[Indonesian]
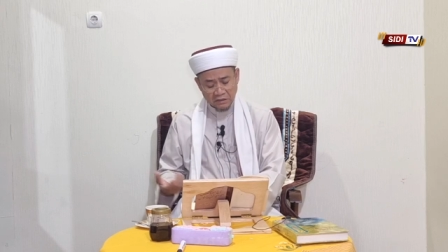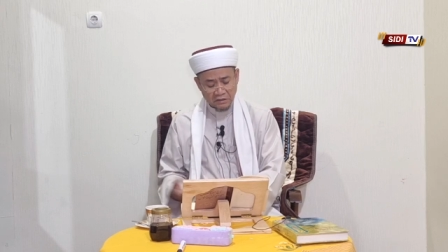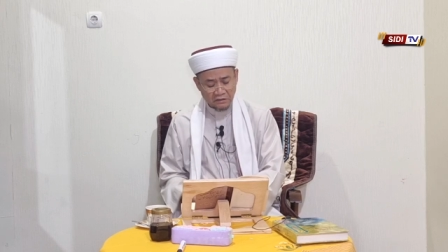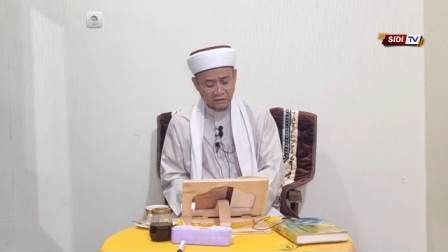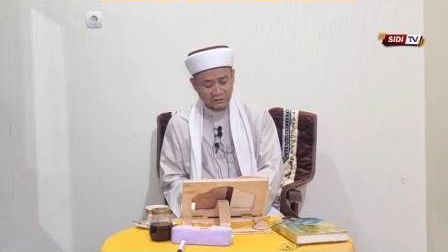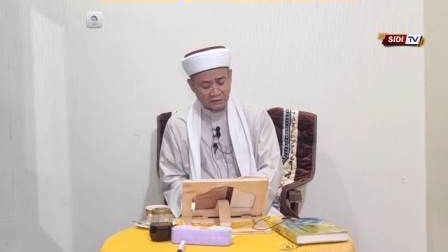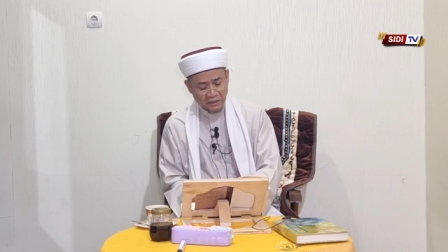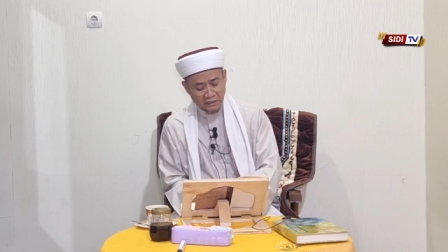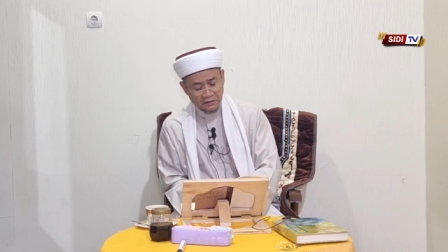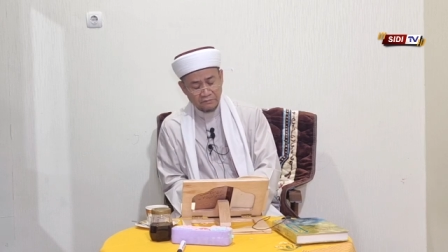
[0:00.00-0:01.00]
maka Allah
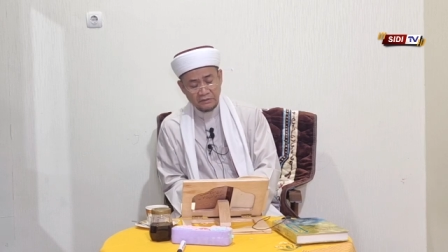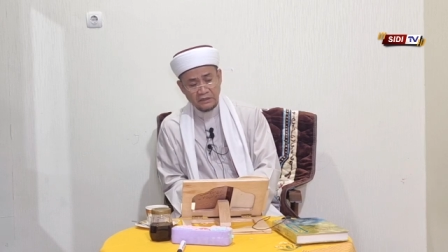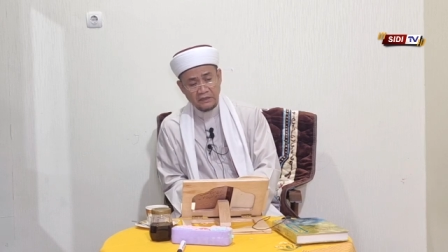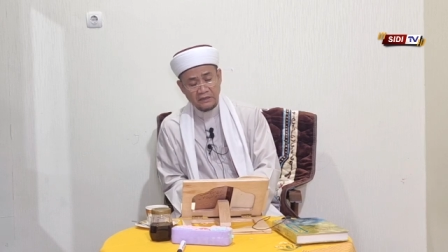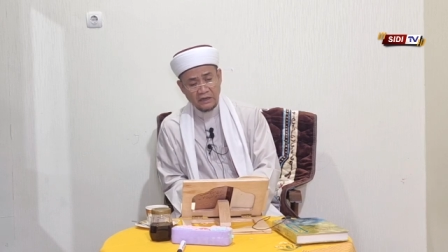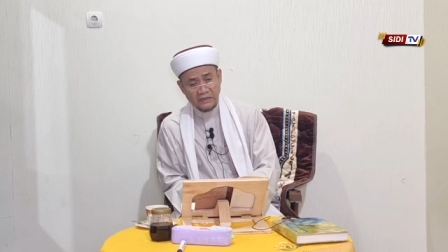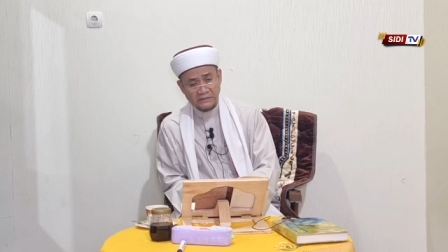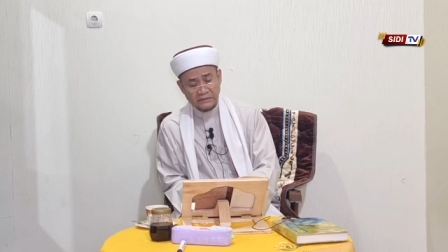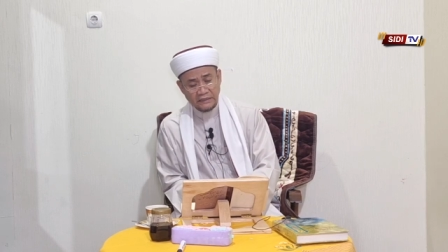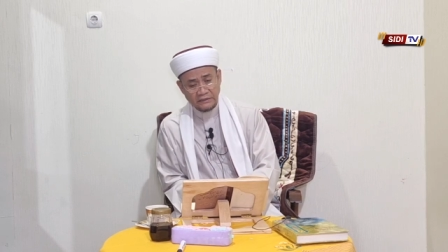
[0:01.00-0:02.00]
tidak akan memberikan
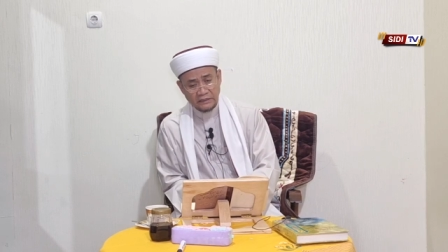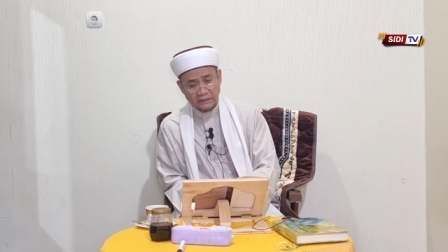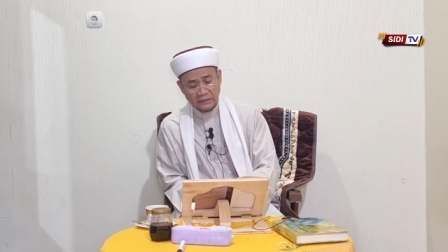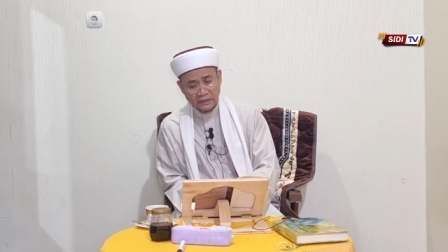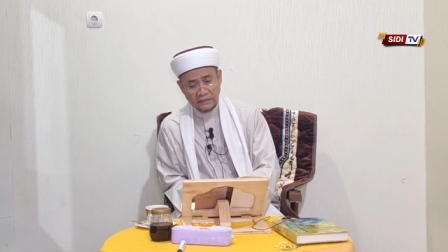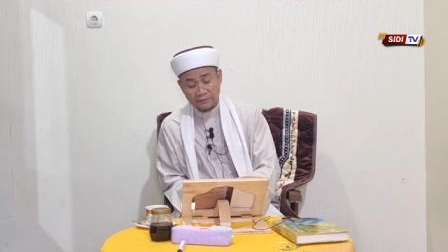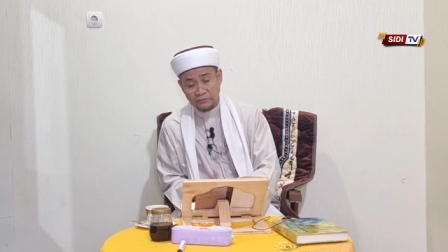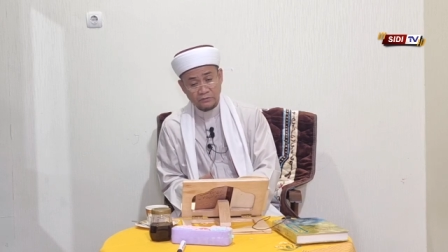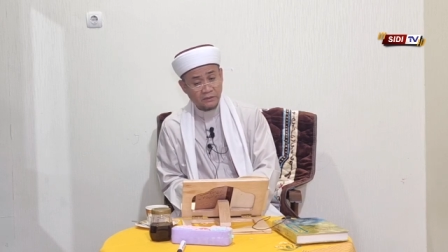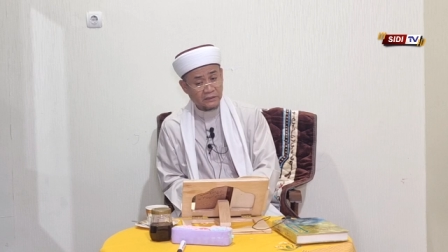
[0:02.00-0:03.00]
rahasianya karena
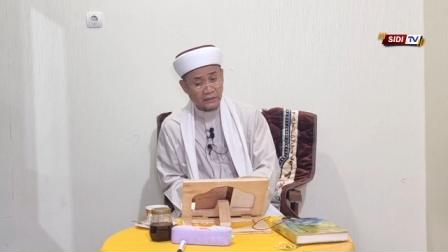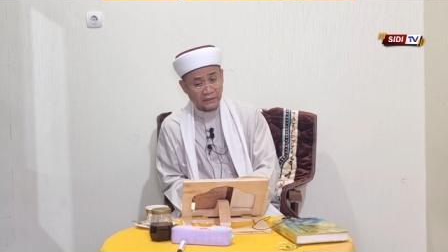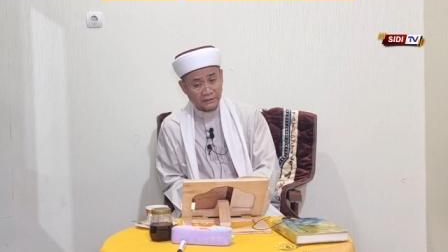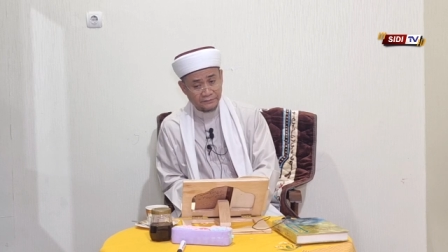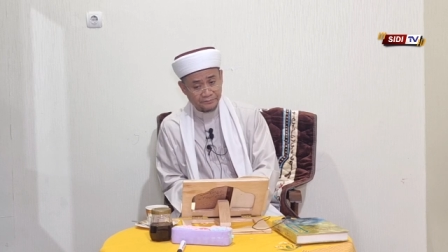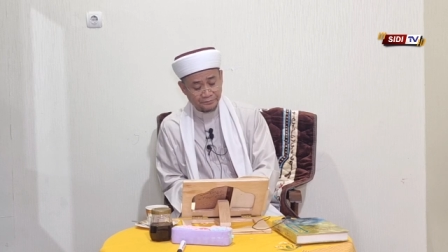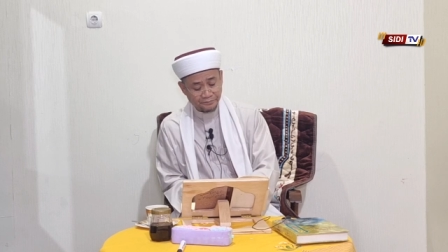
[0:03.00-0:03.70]
nafsu berkhianat.